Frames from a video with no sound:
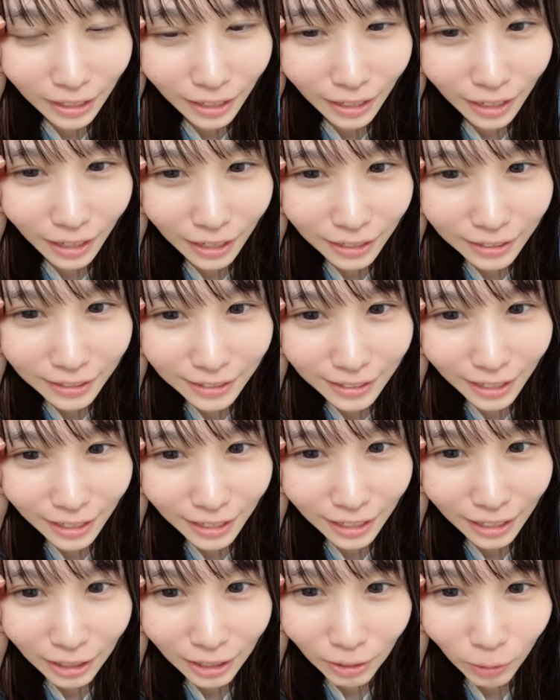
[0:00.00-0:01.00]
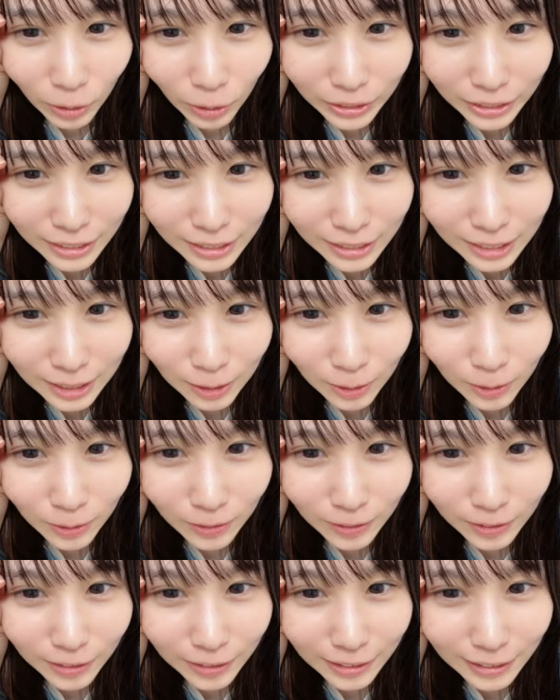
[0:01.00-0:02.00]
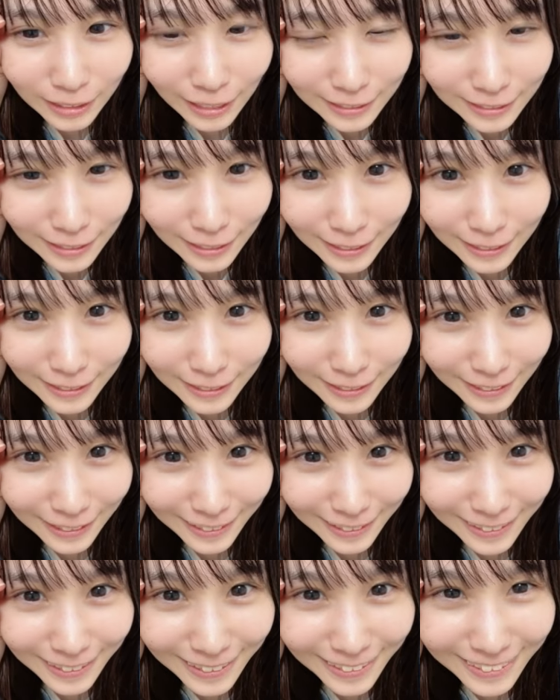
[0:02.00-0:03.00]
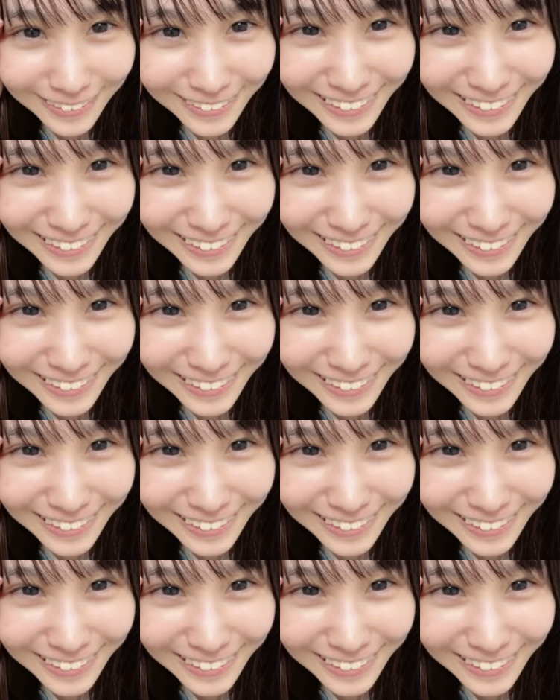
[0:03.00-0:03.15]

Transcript: はなあお話を重ねた結果